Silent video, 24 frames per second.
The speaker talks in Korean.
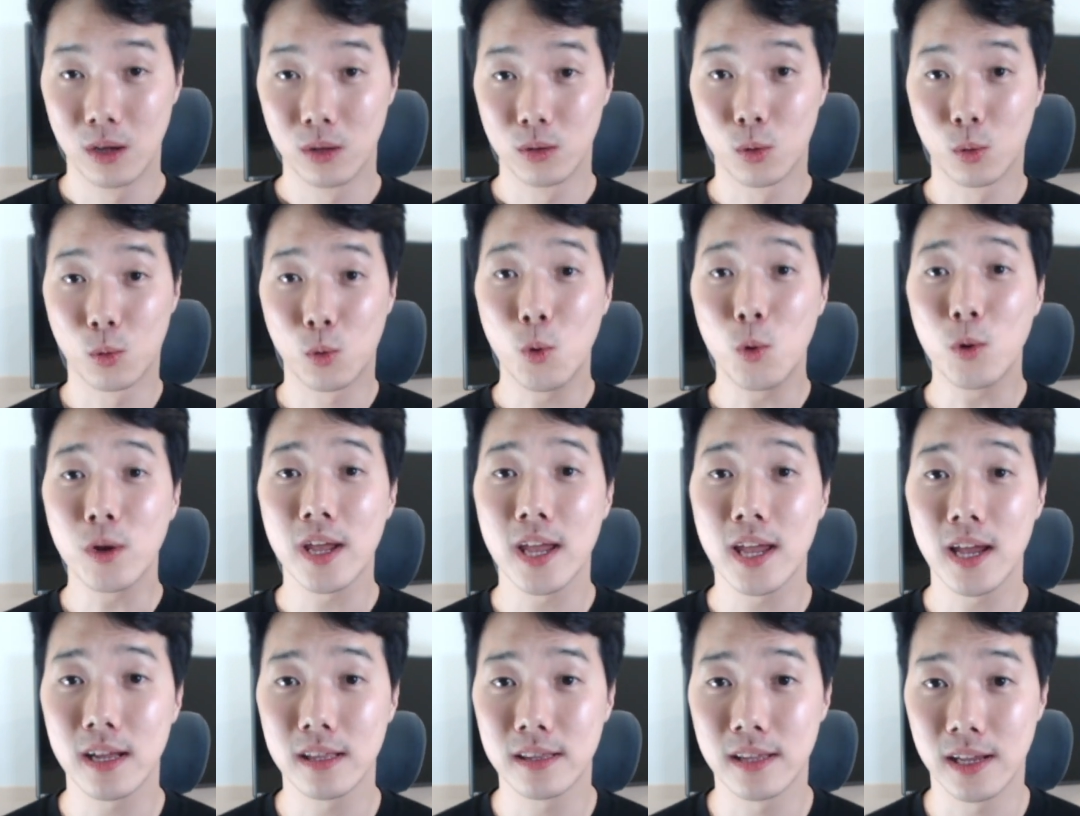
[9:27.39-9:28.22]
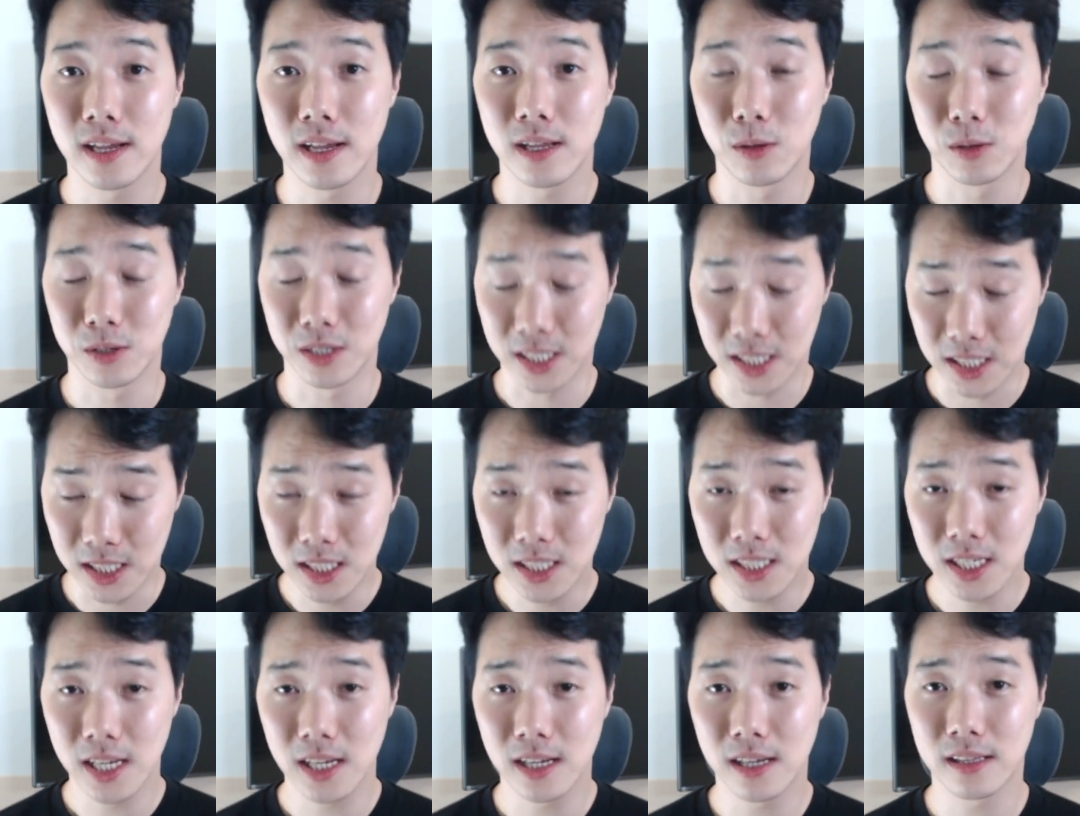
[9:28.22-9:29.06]
너 꼭 해야 돼, 너
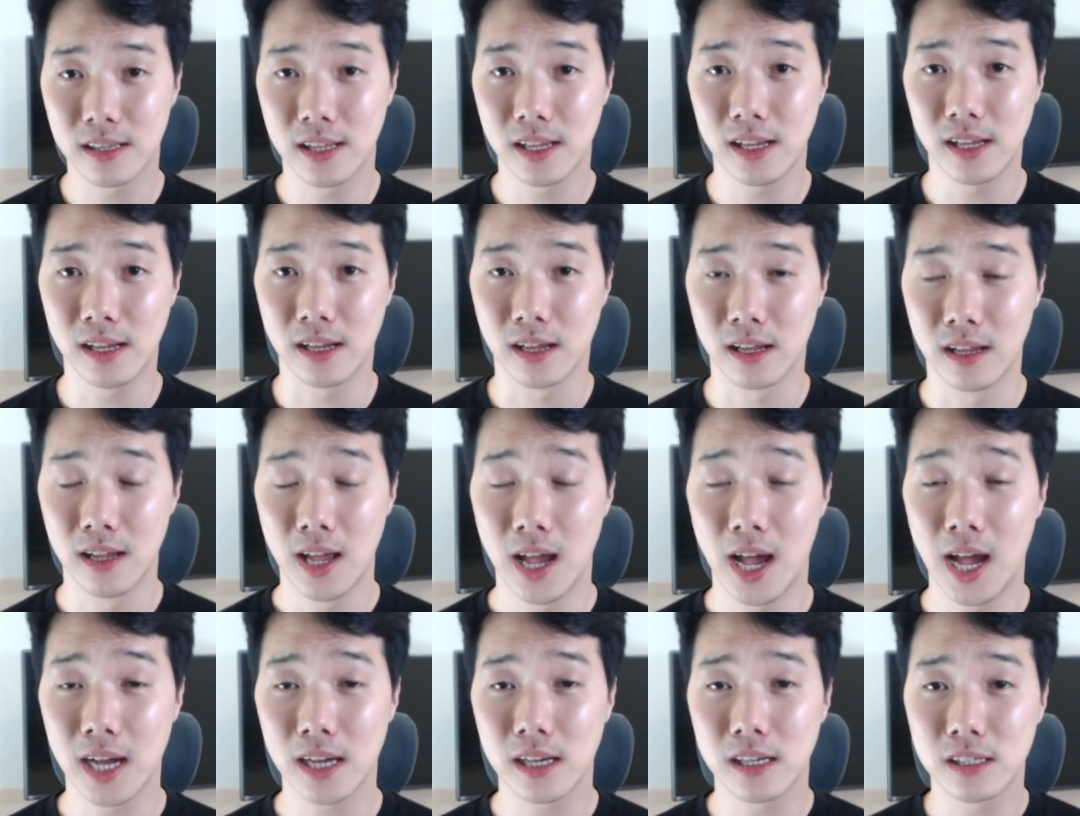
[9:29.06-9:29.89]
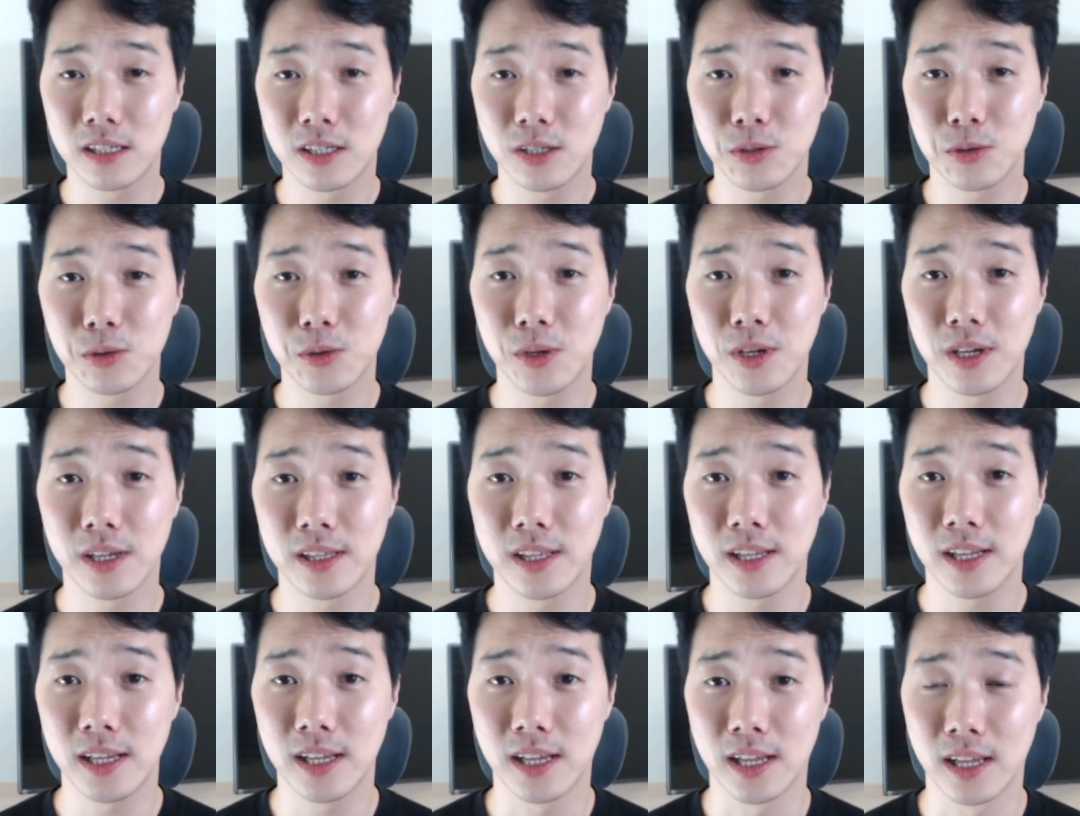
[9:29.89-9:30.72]
진짜 해야 돼, 하기 싫어도 해야
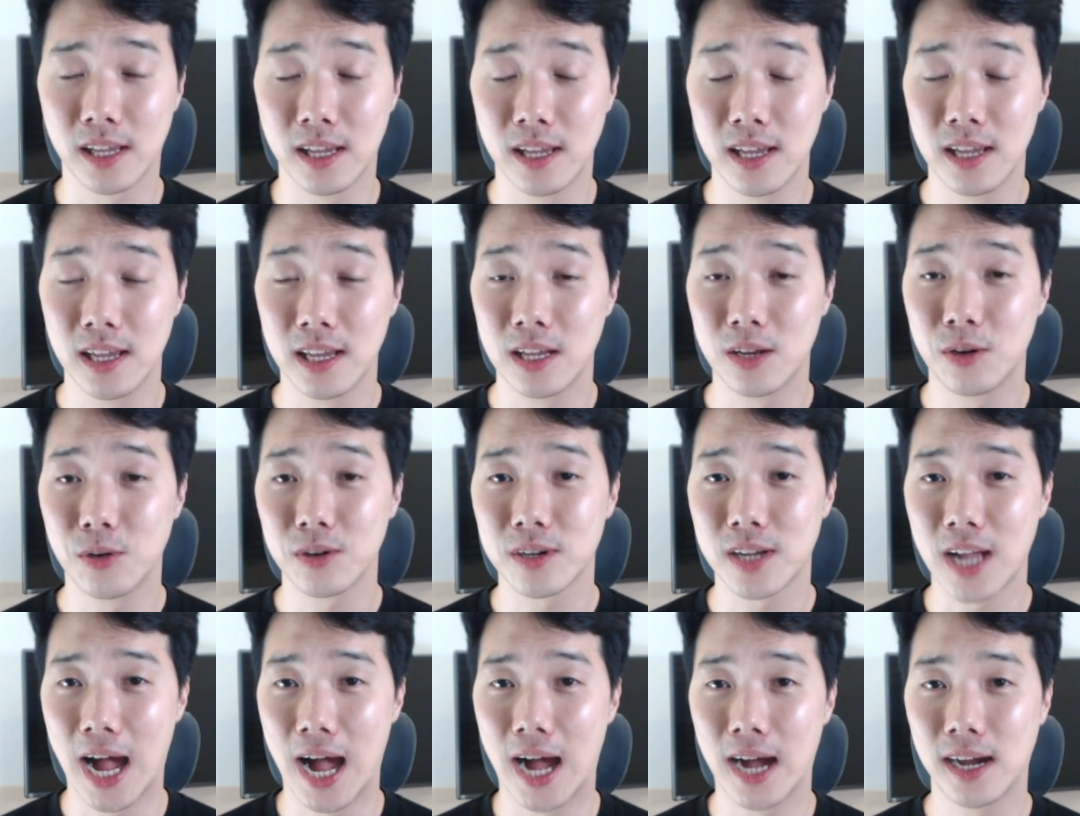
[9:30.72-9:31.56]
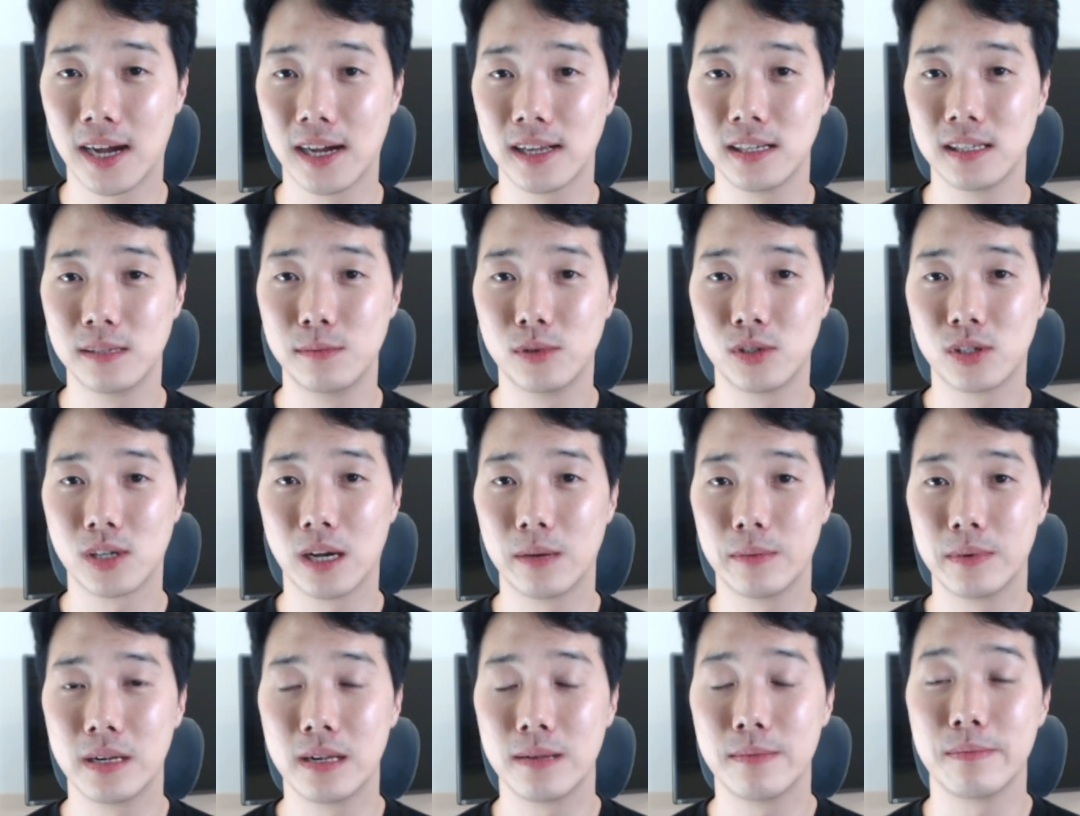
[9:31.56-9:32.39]
돼 이런 강한
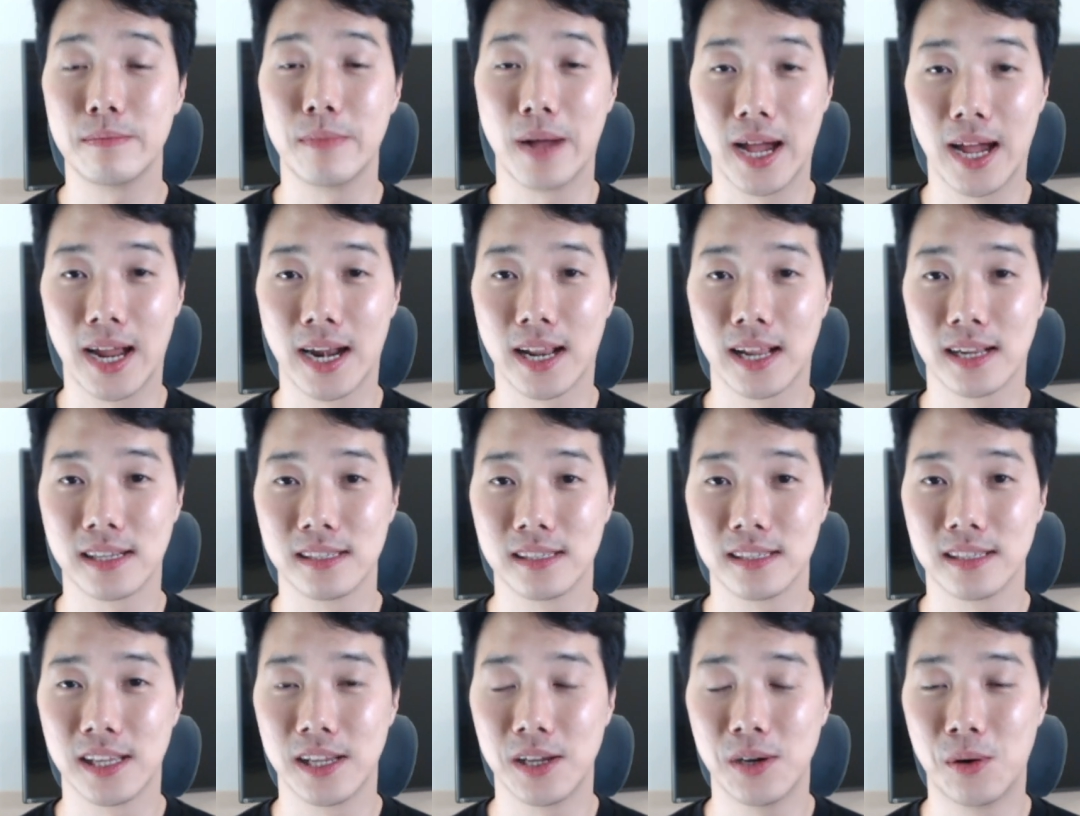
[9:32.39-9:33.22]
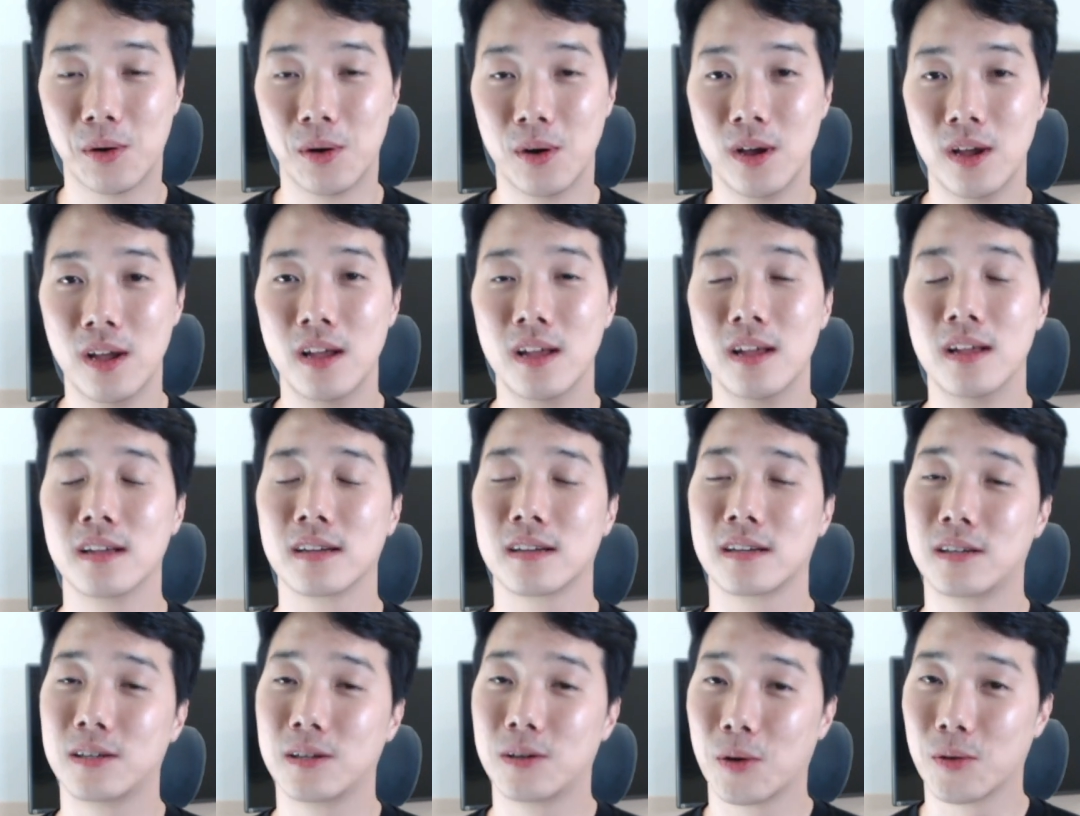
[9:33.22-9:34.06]
의무감을 말하는데요.
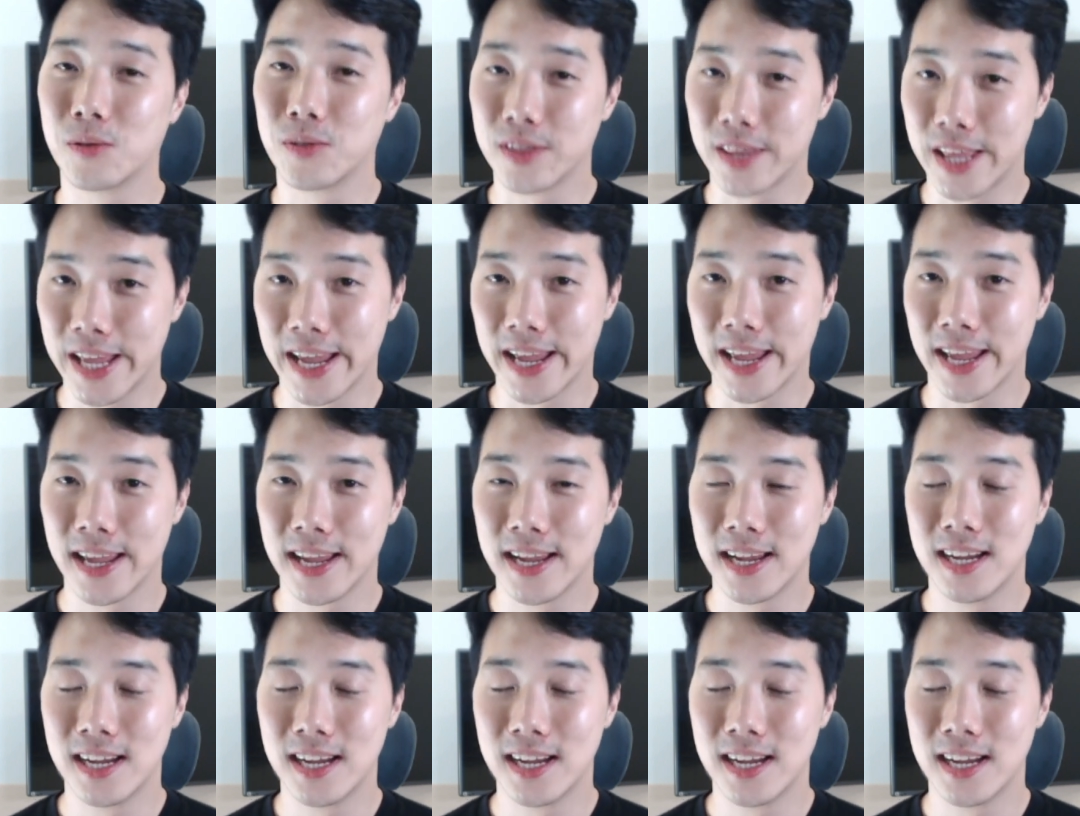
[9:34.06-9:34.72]
그런데